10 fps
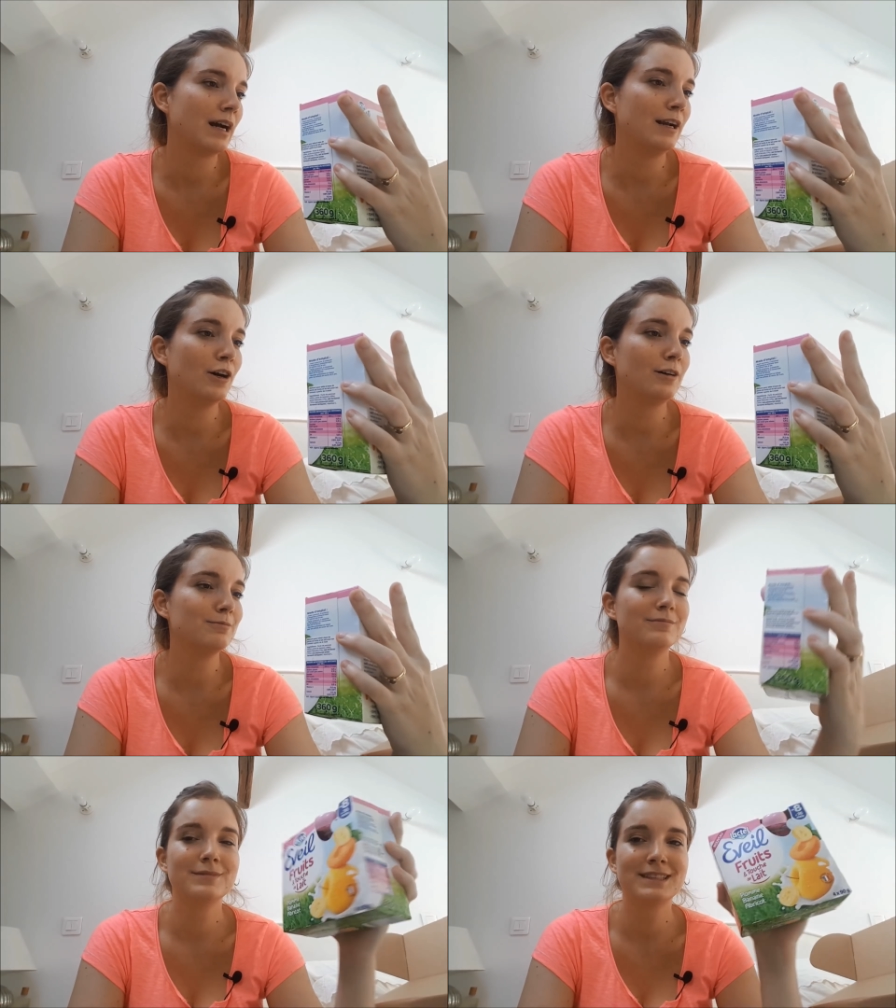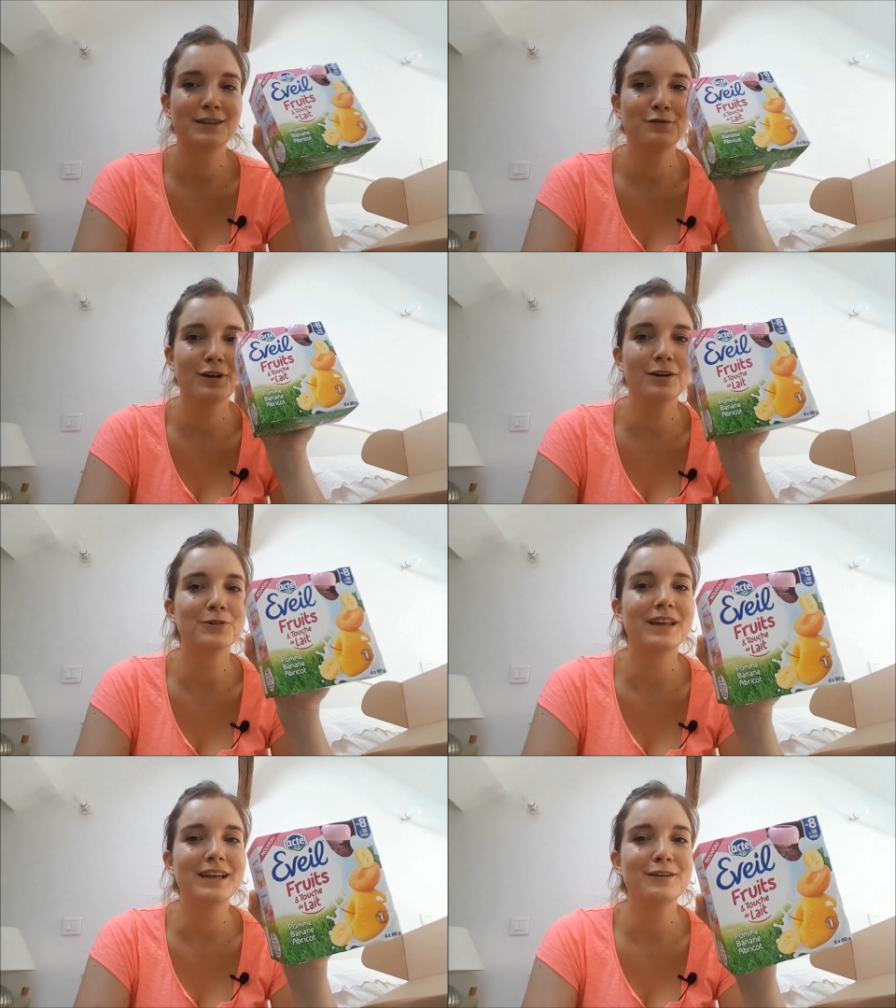Alors, cette fois,
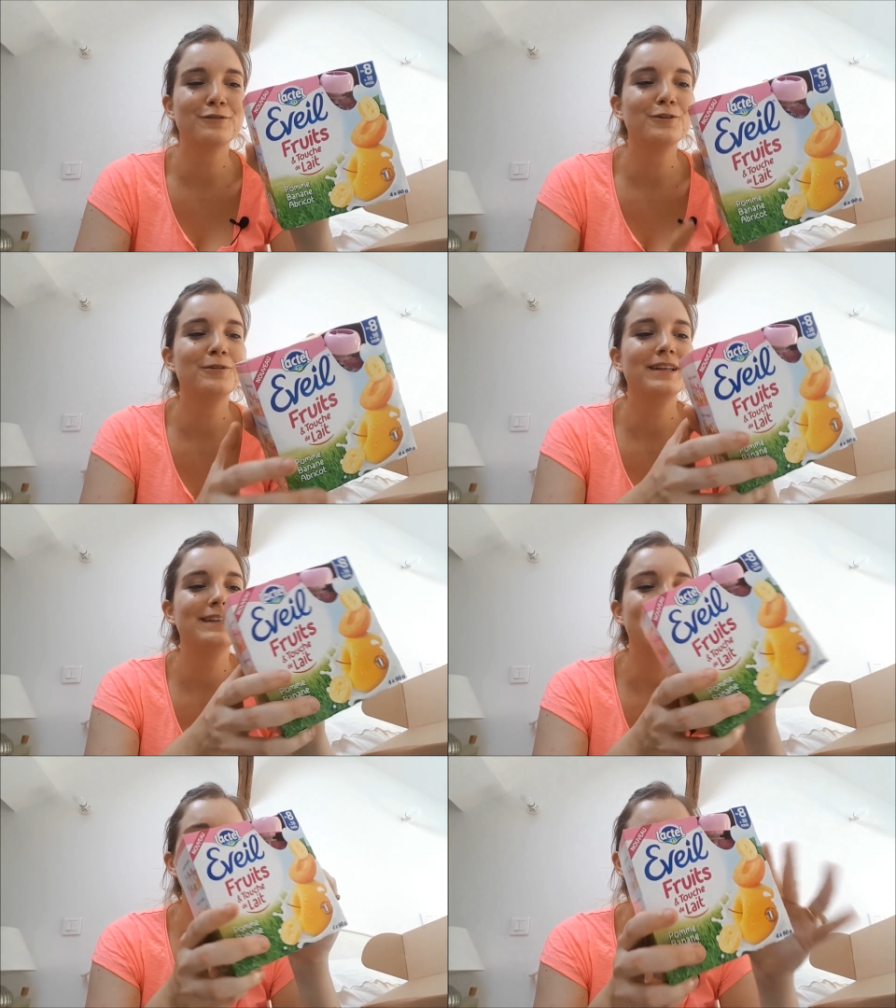on a évolué. Il y a